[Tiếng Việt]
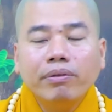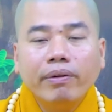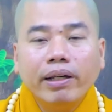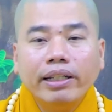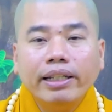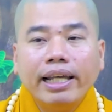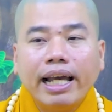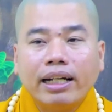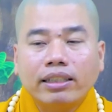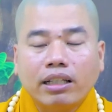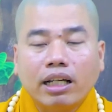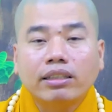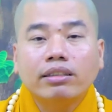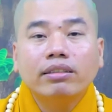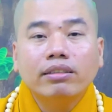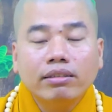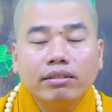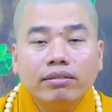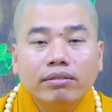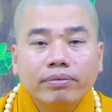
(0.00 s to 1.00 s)
là quý vị đi ăn
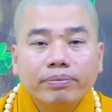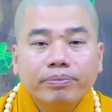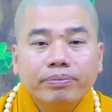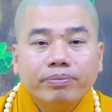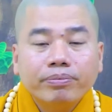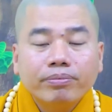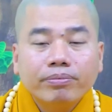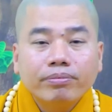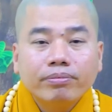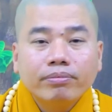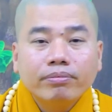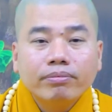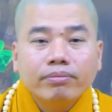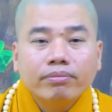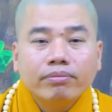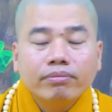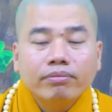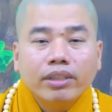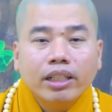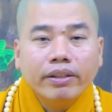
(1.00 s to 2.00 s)
thịt
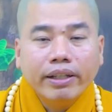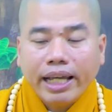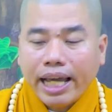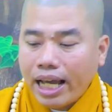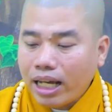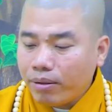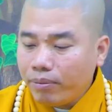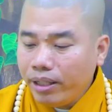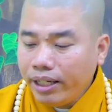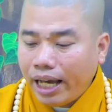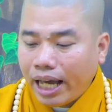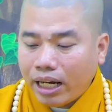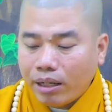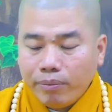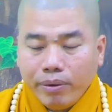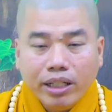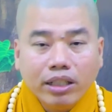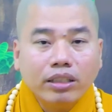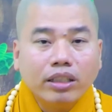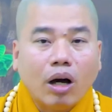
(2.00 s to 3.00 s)
vì ăn miếng
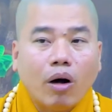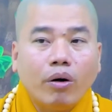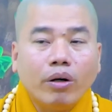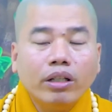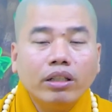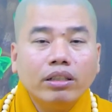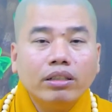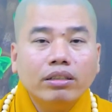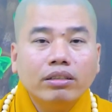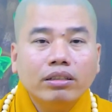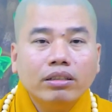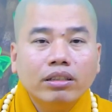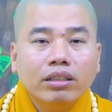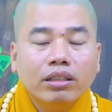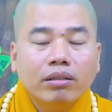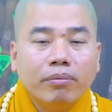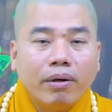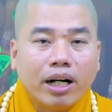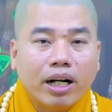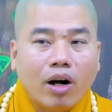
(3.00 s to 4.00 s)
hành miếng tỏi
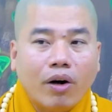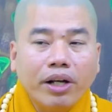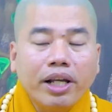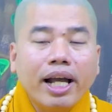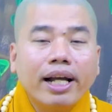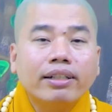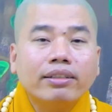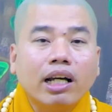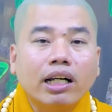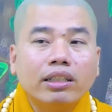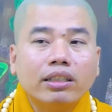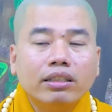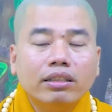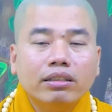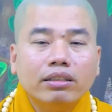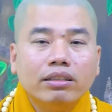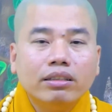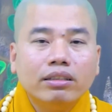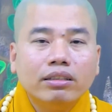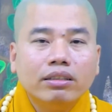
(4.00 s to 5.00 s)
mà khỏi ăn thịt
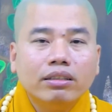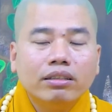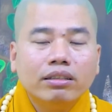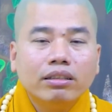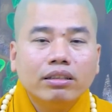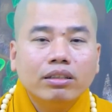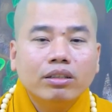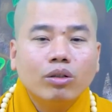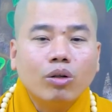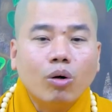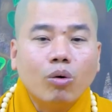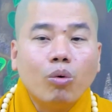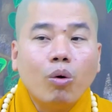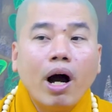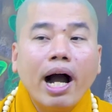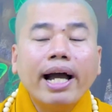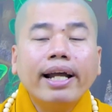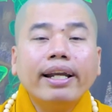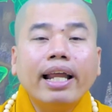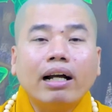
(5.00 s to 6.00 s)

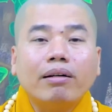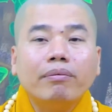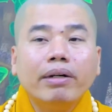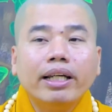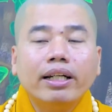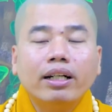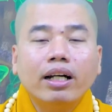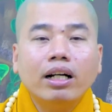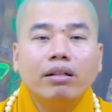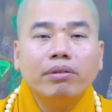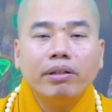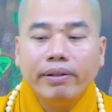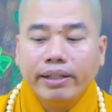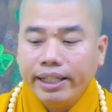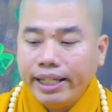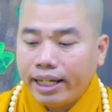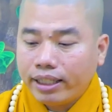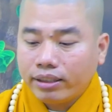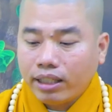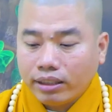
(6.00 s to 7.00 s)
còn quá đặc biệt hơn quý
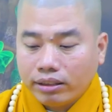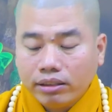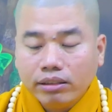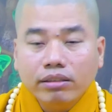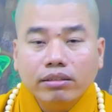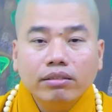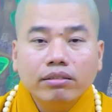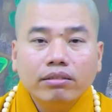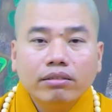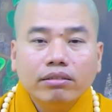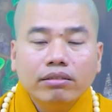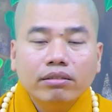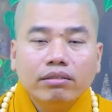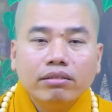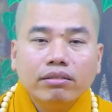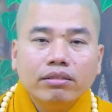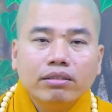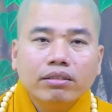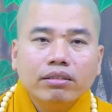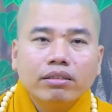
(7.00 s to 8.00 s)
vị đi ăn thịt
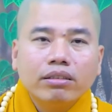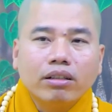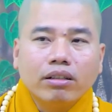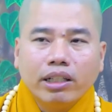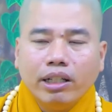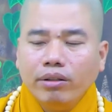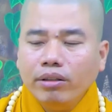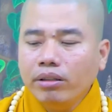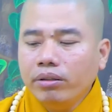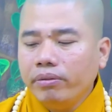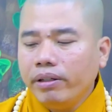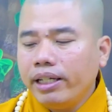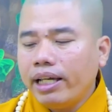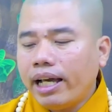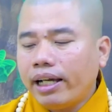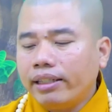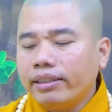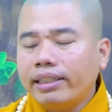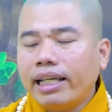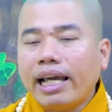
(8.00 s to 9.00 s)
còn nếu như quý vị
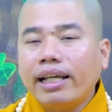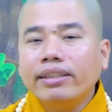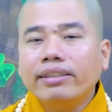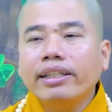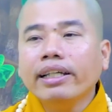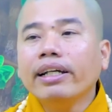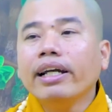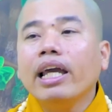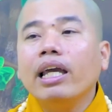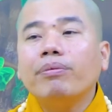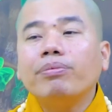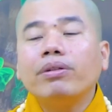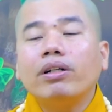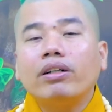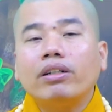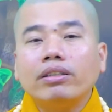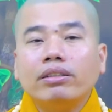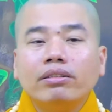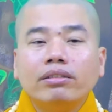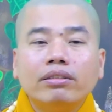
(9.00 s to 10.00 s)
ăn chay chuyên nghiệp
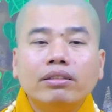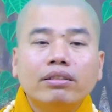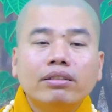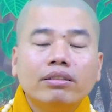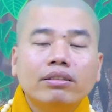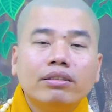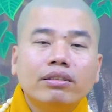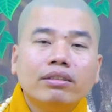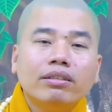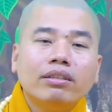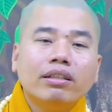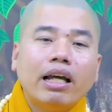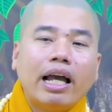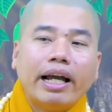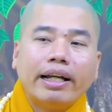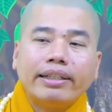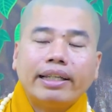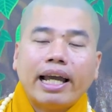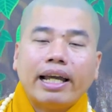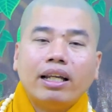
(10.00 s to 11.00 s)
rồi
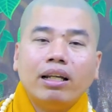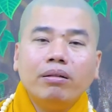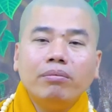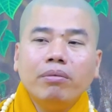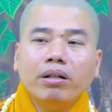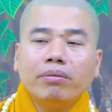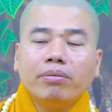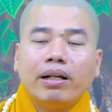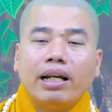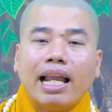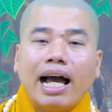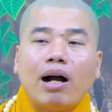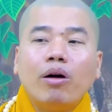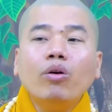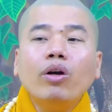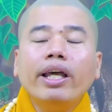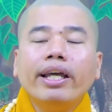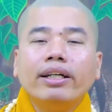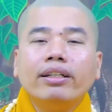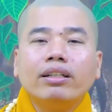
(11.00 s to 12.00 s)
ăn chay đến mức mà
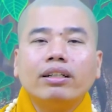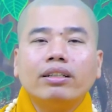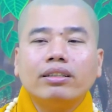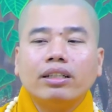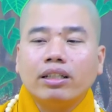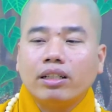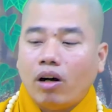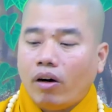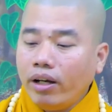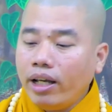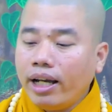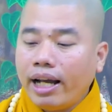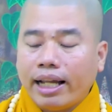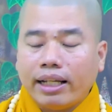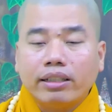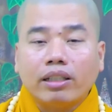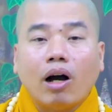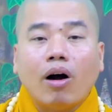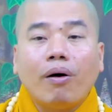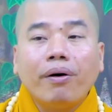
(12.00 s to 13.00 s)
lão luyện rồi thì khỏi ăn
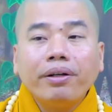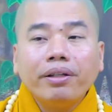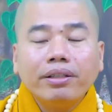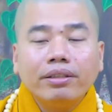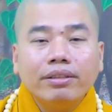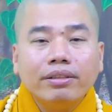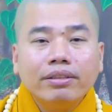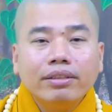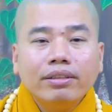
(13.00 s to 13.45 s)
hành tỏi